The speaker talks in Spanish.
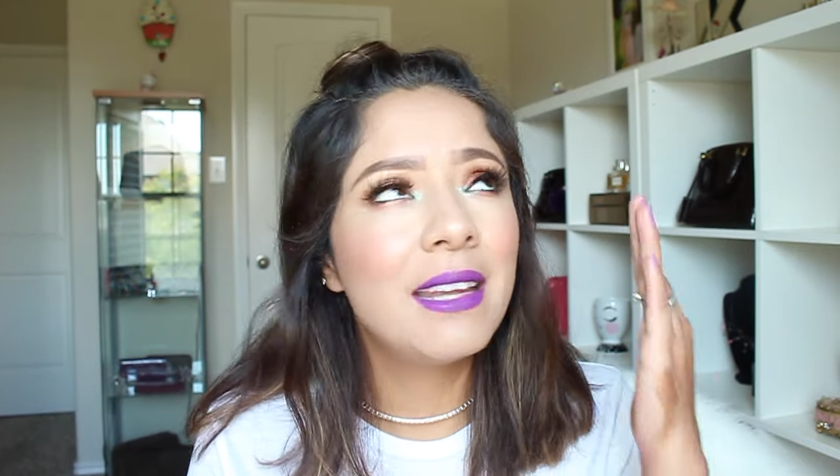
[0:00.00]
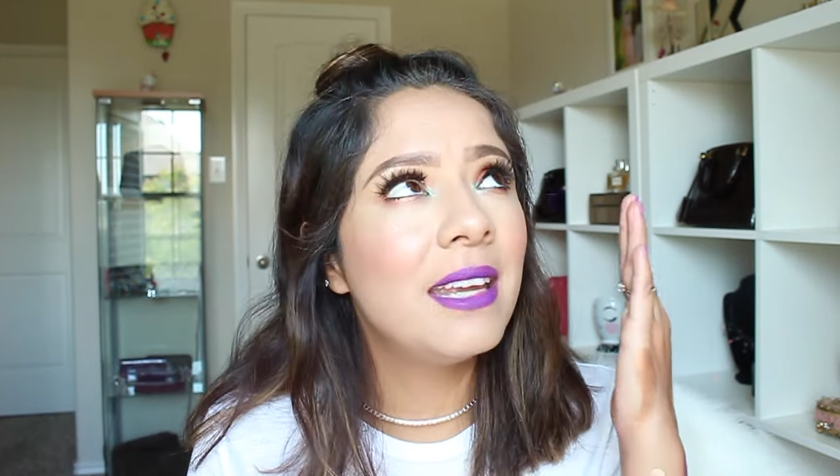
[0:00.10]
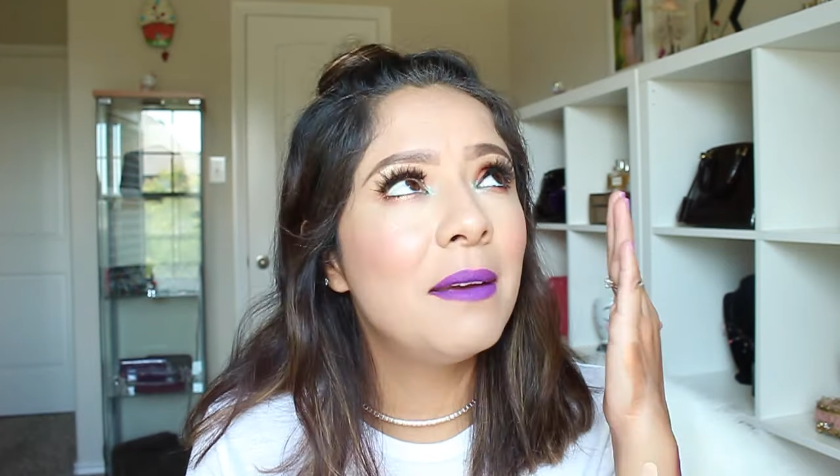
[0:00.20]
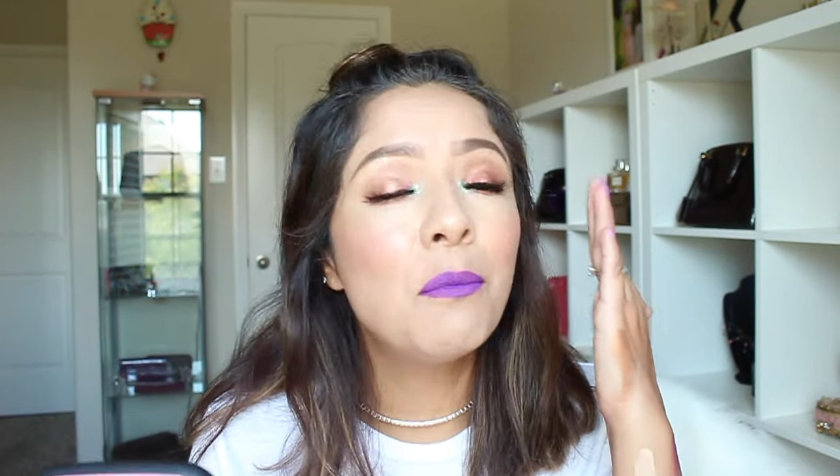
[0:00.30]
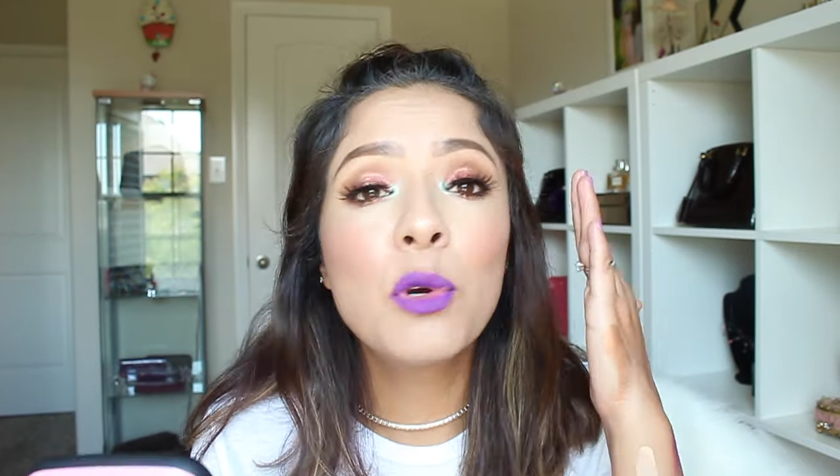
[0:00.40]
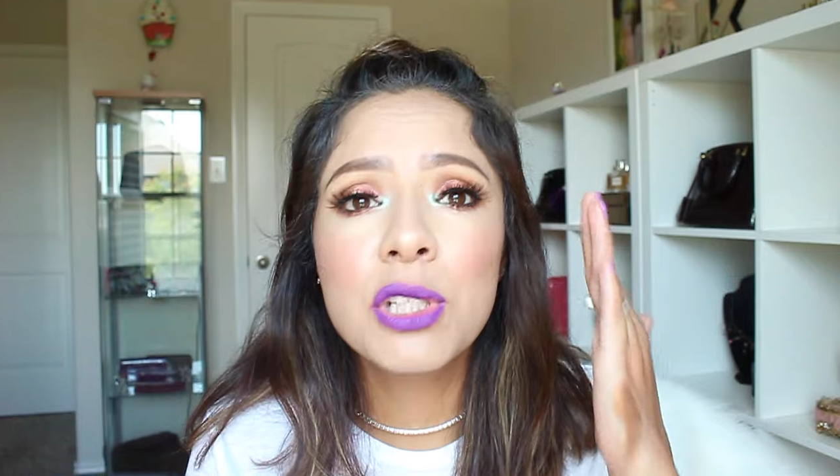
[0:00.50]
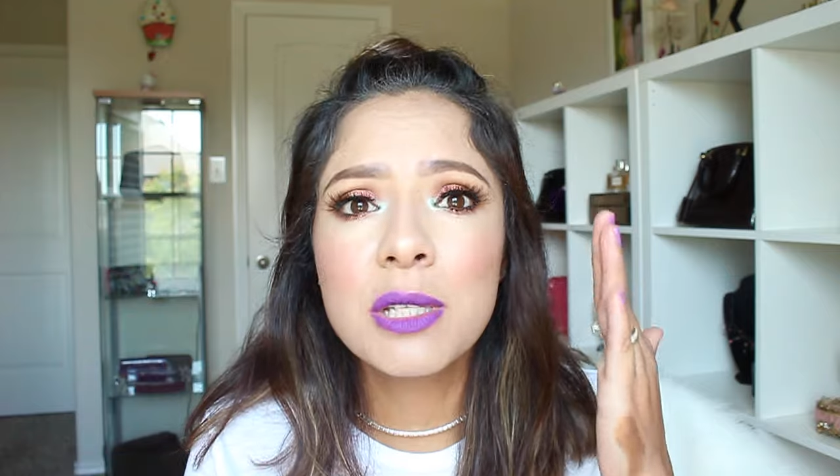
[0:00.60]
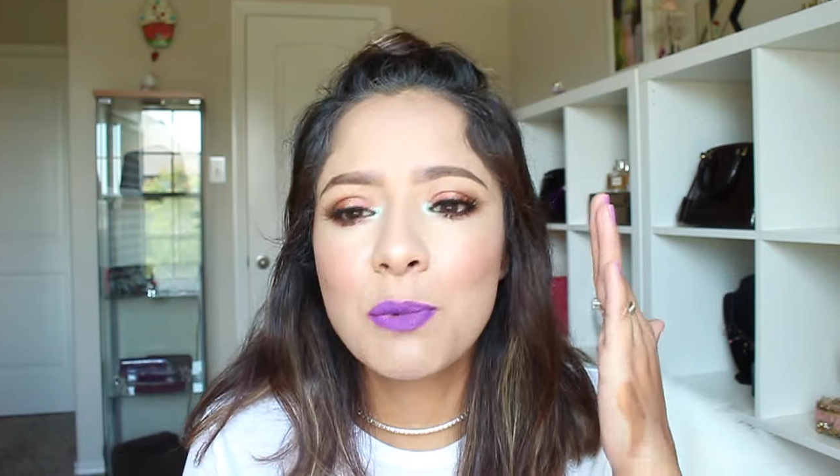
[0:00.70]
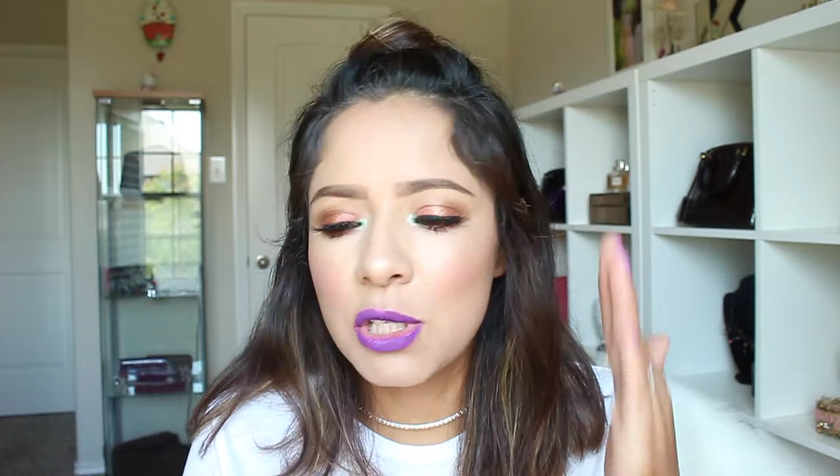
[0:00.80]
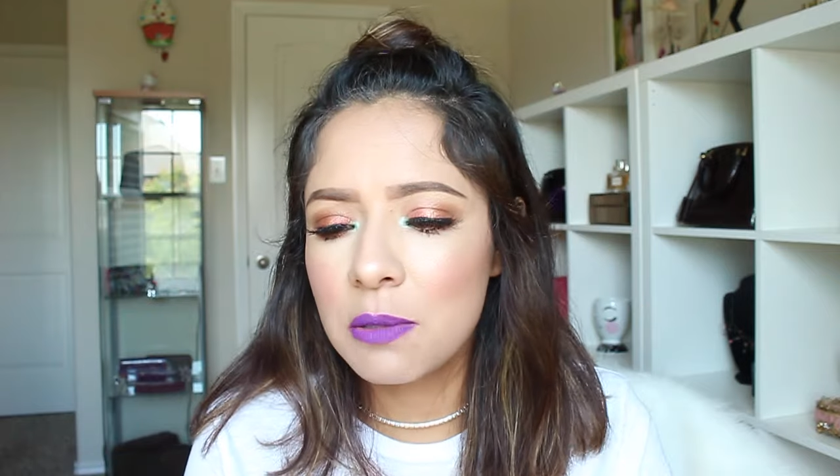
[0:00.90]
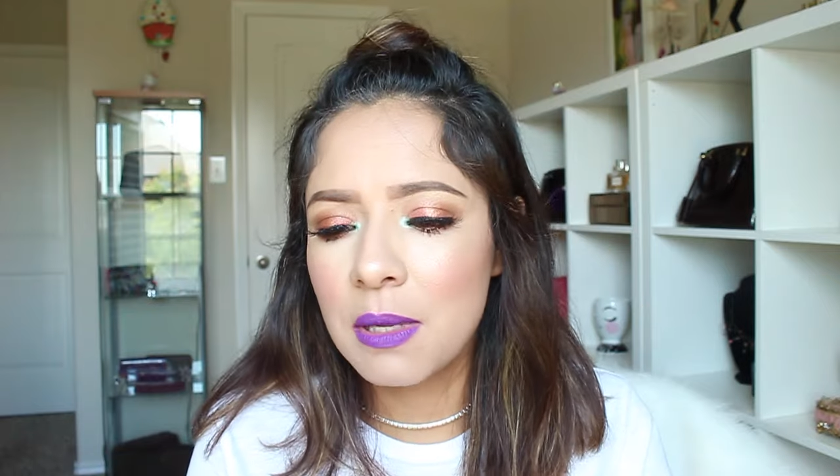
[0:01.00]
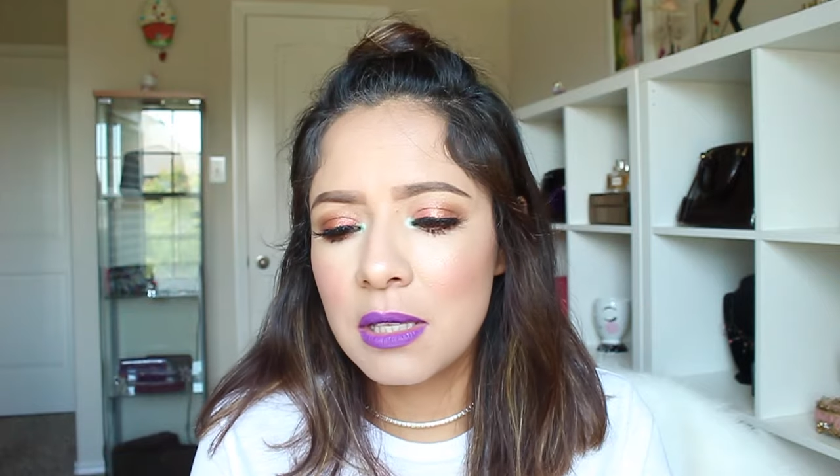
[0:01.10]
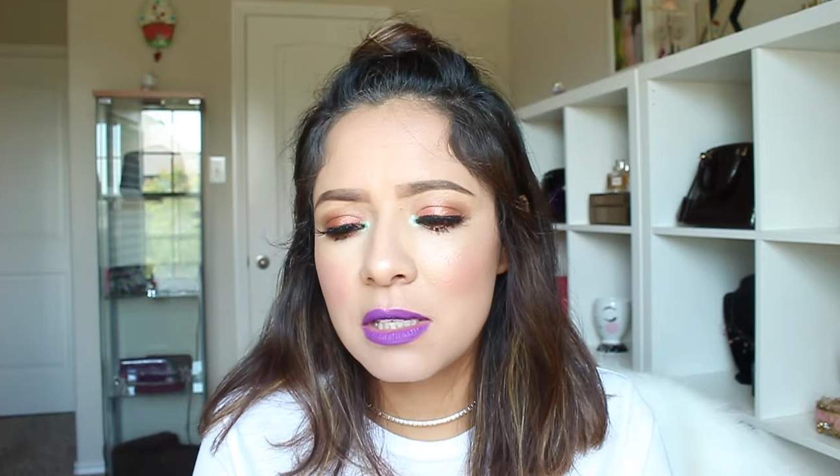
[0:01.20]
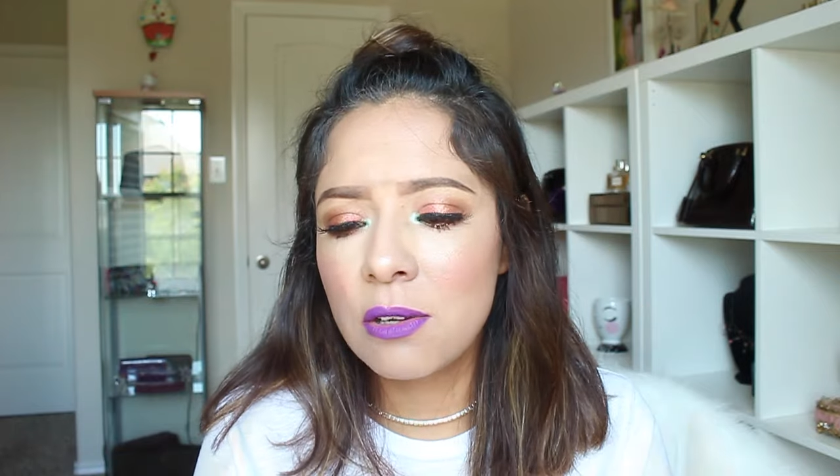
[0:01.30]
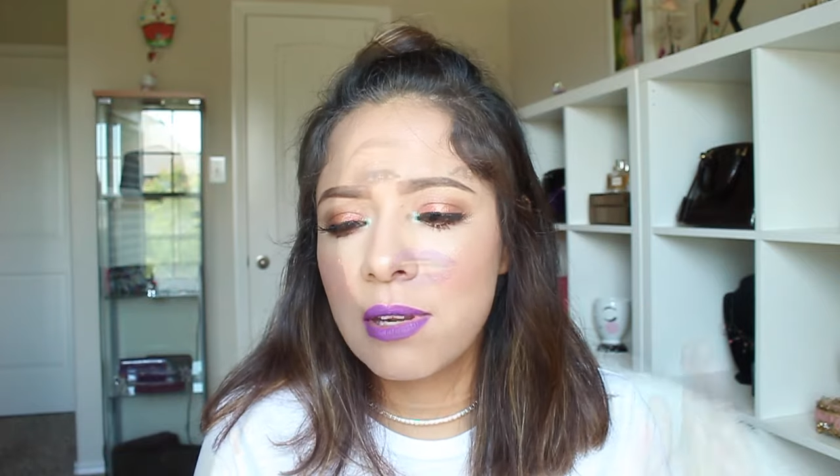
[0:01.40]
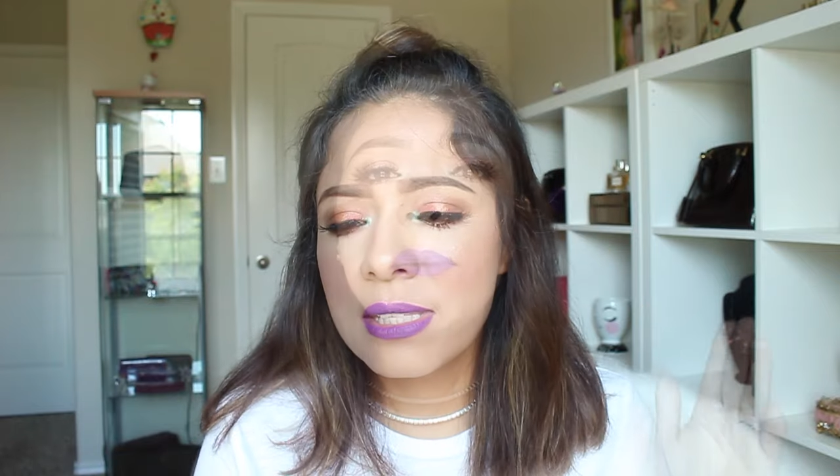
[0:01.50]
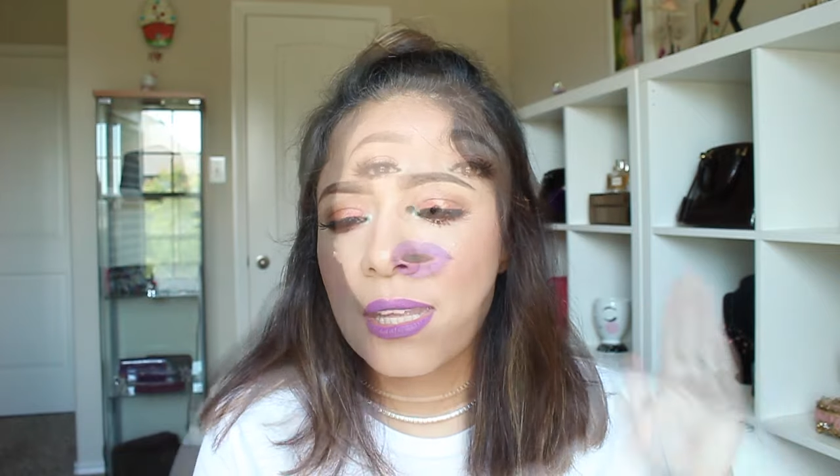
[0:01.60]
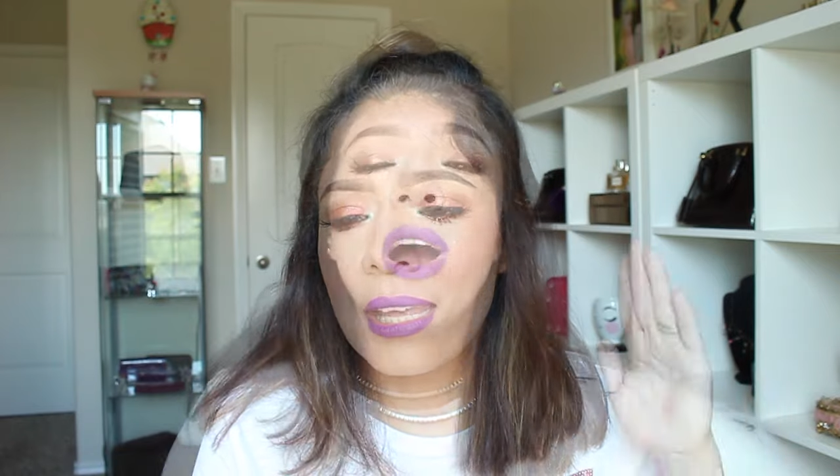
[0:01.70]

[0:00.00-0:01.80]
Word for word: y muchas, muchas bendiciones.